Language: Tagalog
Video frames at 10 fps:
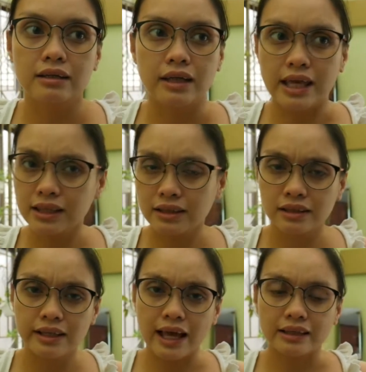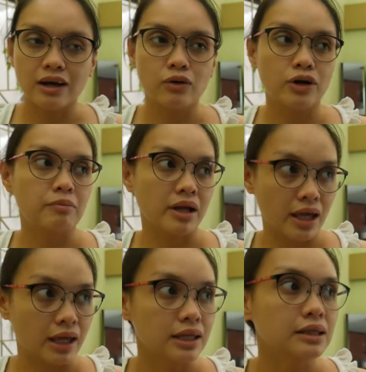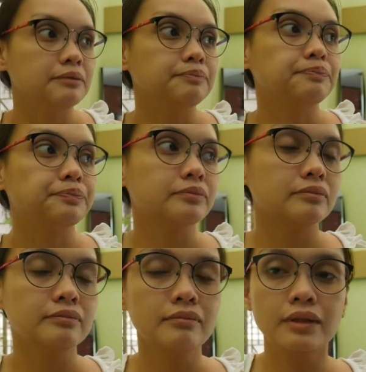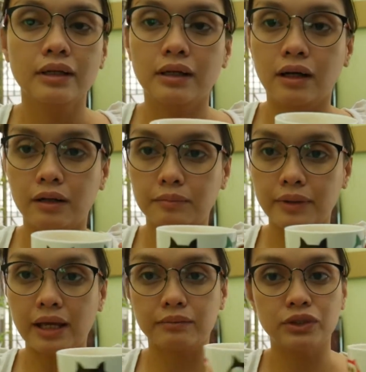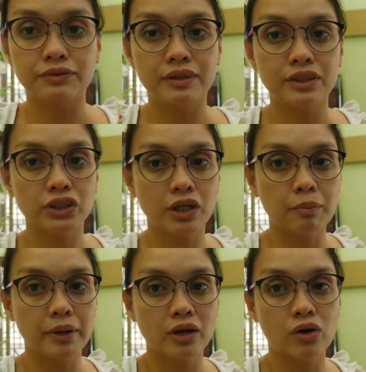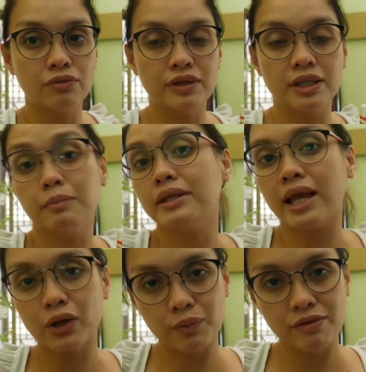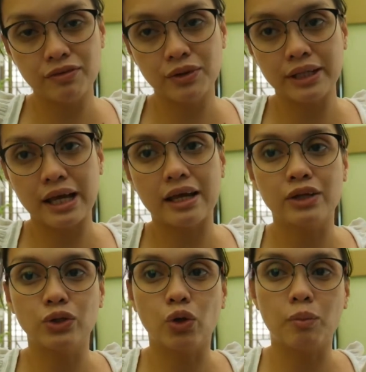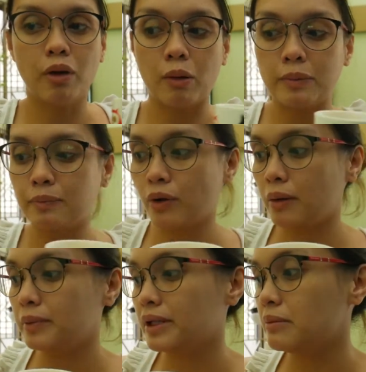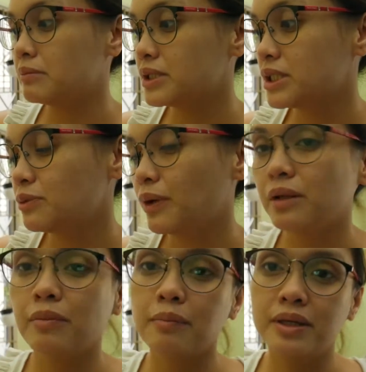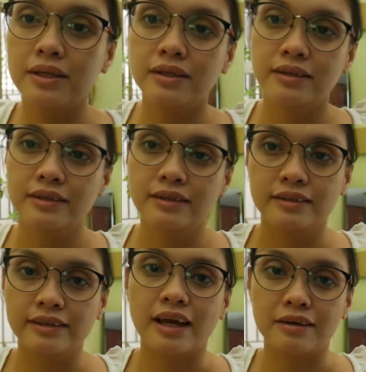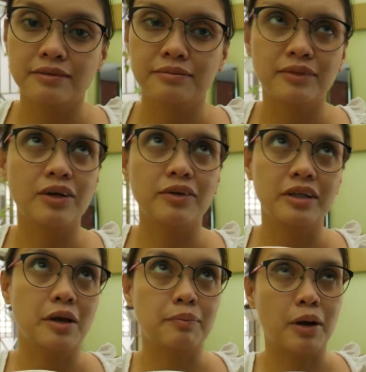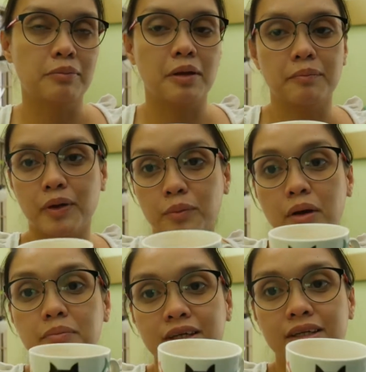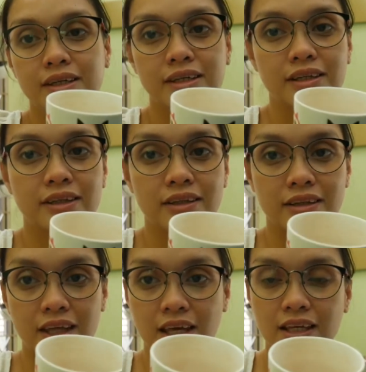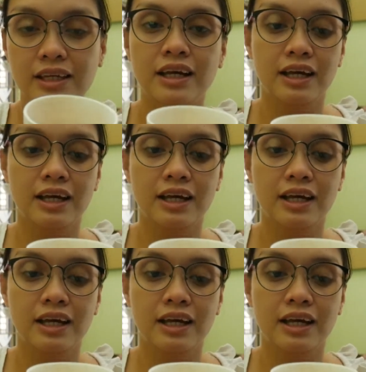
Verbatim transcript: 8 yata, or mag-8. Um, yeah, just finishing up my coffee na minicrowave ko na, you know, mommy problems. Well, mommy, yeah, not really a problem, pero mommy thing